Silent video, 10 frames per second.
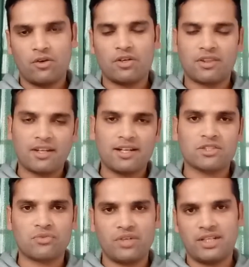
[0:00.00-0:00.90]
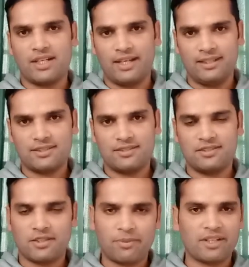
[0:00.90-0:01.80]
और इतना स्वीट है
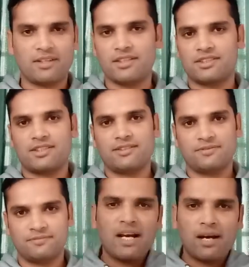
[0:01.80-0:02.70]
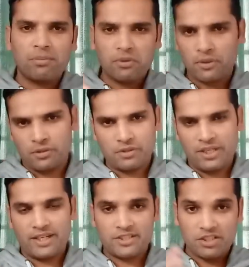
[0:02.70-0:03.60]
ज़बरदस्त मैं आपको
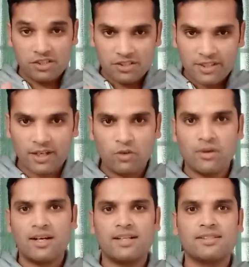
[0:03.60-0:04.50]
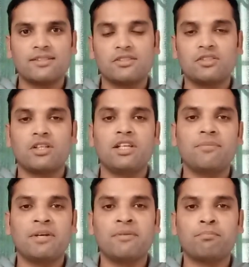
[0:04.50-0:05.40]
एक चीज़ दिखाऊंगा
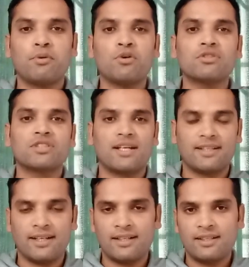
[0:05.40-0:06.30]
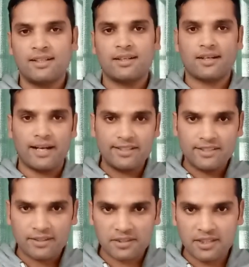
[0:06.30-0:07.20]
चिल्ली में बहुत ज़्यादा खाई
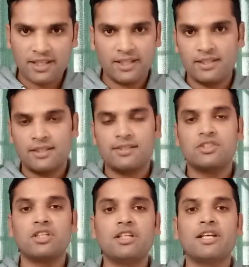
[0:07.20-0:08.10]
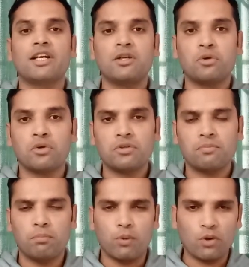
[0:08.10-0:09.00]
जाती है चिल्ली के लोग
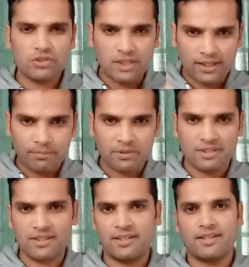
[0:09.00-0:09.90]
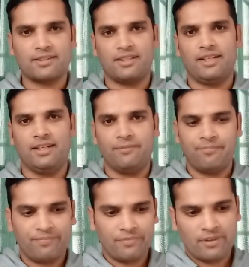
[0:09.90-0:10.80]
बहुत ज़्यादा पसंद करते हैं
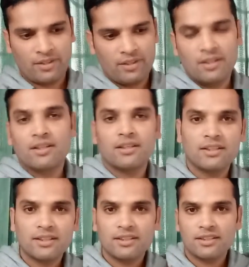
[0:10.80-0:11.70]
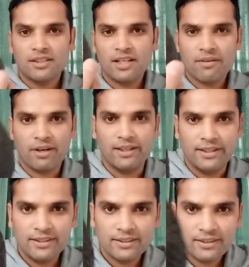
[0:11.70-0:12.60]
ये
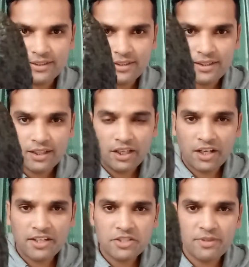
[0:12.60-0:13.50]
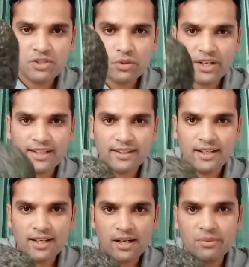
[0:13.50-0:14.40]
वाली इंग्लिश में इसको कहते
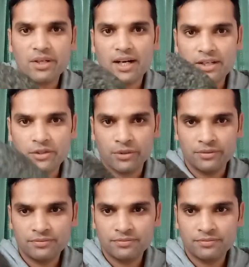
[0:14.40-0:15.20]
हैं अवोगाडो